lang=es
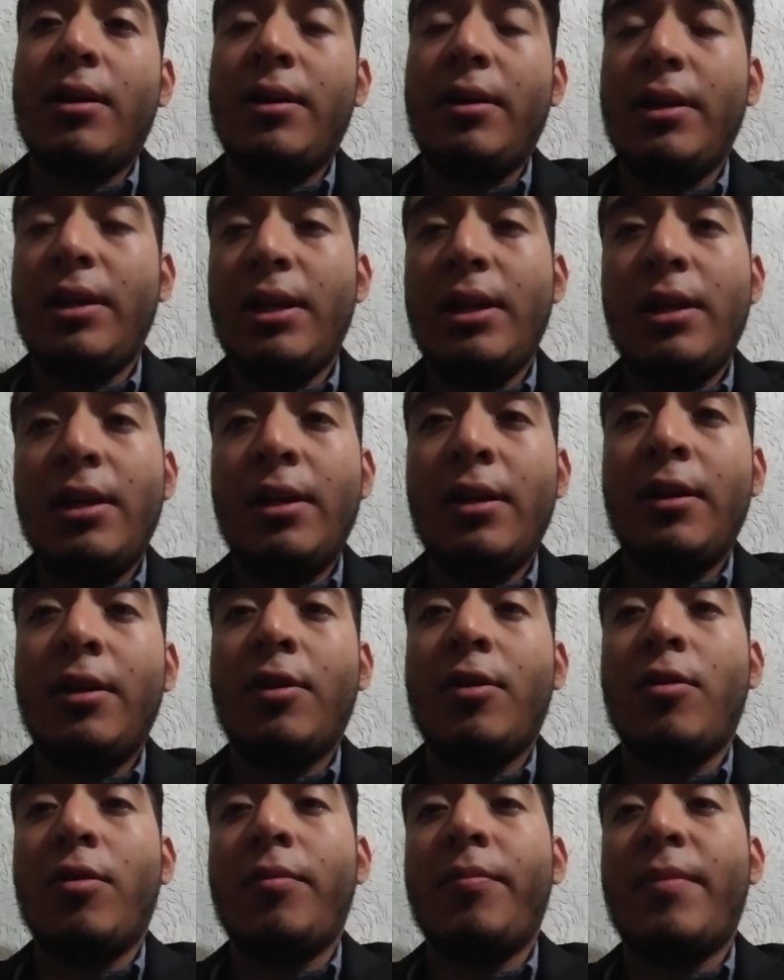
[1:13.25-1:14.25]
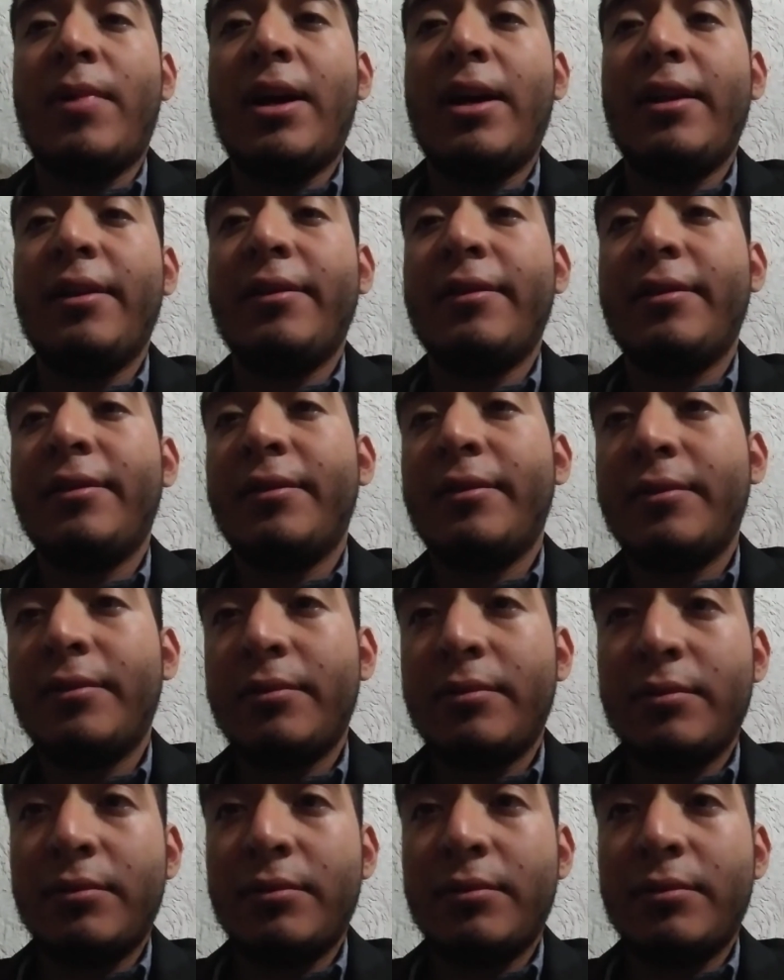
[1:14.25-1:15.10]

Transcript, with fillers: y con más